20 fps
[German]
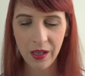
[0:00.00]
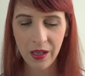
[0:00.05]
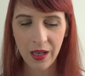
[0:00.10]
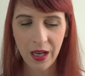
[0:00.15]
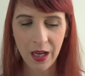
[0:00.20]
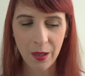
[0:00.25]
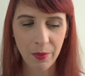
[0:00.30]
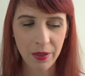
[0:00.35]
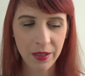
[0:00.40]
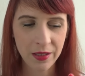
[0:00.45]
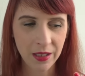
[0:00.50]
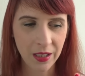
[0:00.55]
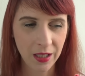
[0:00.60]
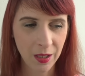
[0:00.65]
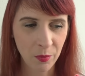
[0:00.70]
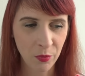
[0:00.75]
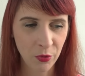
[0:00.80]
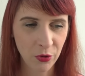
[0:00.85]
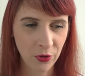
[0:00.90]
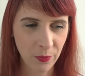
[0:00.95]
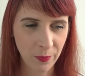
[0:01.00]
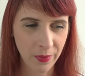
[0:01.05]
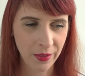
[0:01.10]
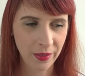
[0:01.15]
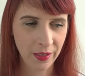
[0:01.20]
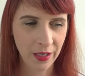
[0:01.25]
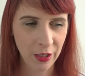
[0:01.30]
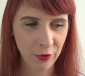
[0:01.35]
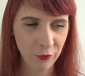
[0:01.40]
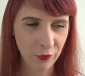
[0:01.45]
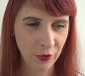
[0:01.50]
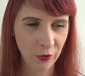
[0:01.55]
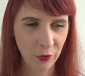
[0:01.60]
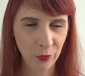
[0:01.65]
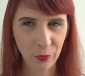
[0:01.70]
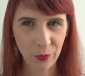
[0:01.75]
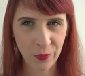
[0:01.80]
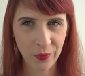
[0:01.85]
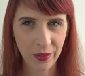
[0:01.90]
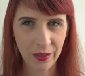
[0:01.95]
aber hinterher musste man dann einfach
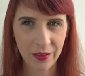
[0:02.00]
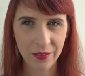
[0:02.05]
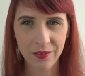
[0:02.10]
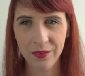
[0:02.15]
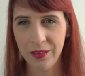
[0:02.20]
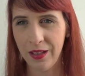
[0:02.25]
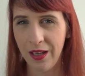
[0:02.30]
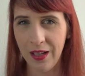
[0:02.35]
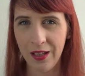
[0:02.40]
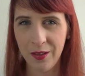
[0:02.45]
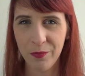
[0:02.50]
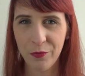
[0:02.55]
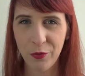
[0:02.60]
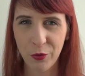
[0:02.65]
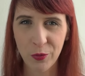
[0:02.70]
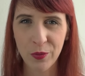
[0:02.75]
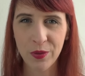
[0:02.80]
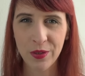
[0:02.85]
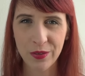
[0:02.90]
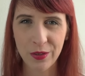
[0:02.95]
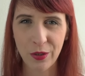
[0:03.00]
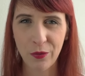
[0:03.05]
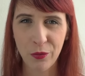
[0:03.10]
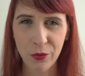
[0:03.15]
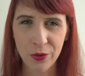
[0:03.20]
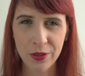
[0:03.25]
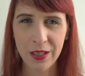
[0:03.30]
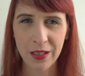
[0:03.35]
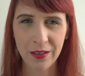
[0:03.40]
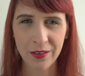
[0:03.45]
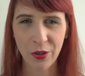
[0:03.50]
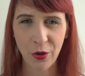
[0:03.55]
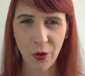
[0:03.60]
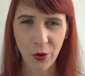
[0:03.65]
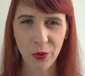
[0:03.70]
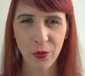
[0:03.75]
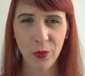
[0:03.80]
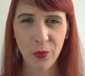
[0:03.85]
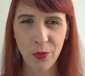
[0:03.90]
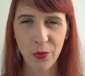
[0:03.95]
so sehen, ja, für uns ist der Pfund jetzt der
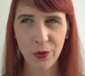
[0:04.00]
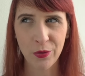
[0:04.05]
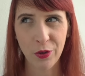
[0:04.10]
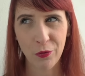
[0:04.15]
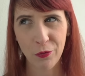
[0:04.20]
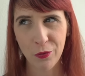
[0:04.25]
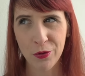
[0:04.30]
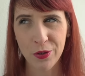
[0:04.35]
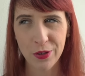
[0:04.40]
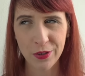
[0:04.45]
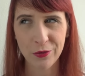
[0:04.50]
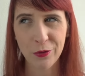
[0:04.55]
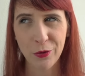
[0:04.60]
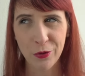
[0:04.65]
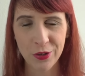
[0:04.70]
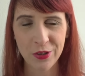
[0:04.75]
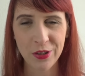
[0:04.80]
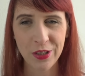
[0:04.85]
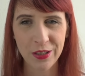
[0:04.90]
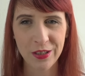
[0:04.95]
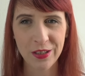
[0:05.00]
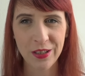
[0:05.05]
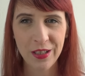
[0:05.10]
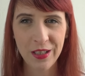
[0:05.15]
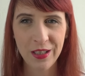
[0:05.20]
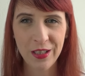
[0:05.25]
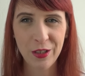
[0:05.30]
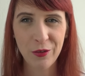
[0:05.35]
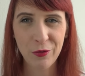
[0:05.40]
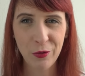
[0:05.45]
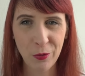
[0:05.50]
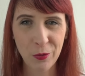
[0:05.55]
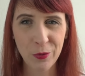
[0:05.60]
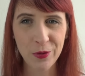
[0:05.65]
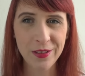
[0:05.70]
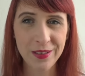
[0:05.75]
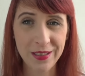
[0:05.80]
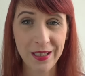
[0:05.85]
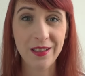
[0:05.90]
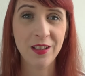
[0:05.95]
Euro und der Pfund ist günstig für
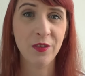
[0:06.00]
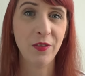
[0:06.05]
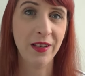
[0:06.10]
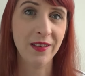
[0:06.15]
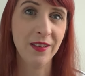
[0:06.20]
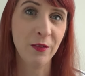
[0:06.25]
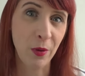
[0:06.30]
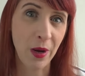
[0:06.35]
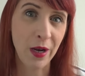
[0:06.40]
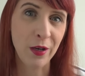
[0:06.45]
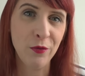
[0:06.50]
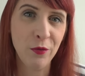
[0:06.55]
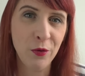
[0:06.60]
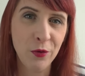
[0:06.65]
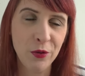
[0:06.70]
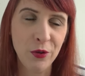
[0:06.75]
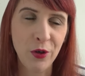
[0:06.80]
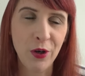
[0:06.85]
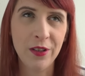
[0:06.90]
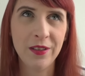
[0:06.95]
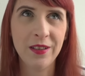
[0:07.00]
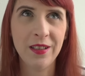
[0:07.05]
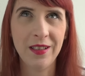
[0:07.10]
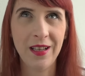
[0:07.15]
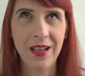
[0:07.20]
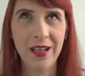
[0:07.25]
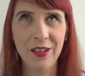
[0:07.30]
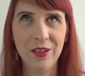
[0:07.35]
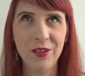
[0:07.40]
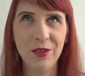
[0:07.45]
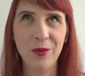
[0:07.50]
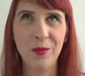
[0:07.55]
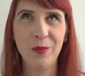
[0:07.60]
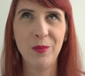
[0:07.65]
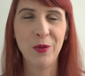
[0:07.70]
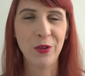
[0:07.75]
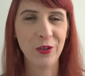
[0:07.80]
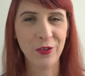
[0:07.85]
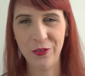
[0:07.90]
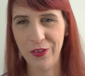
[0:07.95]
uns jetzt, wenn es nur ein Pfund kostet, also
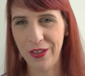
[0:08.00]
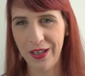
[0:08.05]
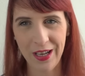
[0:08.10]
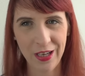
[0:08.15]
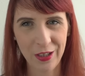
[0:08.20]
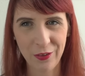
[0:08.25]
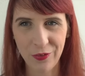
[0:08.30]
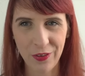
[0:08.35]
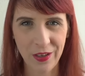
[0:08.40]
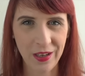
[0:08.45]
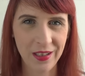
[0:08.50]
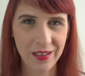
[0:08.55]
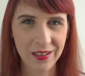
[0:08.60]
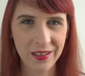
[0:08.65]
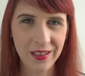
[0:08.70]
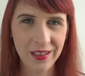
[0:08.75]
mussten wir da einfach